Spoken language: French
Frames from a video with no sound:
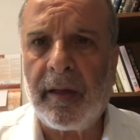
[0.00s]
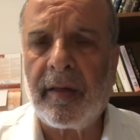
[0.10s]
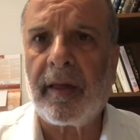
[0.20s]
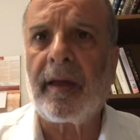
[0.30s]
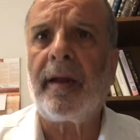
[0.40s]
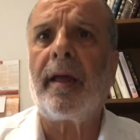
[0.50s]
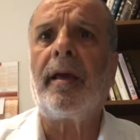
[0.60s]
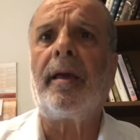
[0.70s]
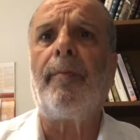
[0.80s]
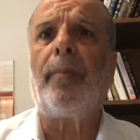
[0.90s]
C'est quelqu'un
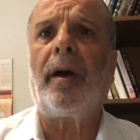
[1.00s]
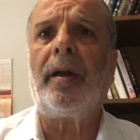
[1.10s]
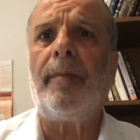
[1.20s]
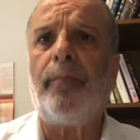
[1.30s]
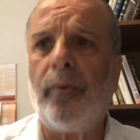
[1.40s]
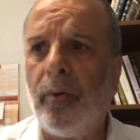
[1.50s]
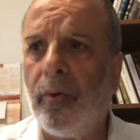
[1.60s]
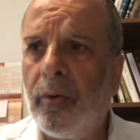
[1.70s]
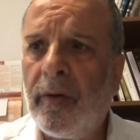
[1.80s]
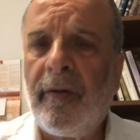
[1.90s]
qui parlait peu,
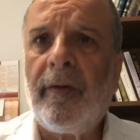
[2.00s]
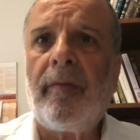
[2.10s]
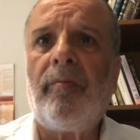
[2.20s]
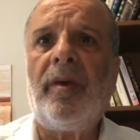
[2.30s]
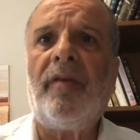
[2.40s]
mais il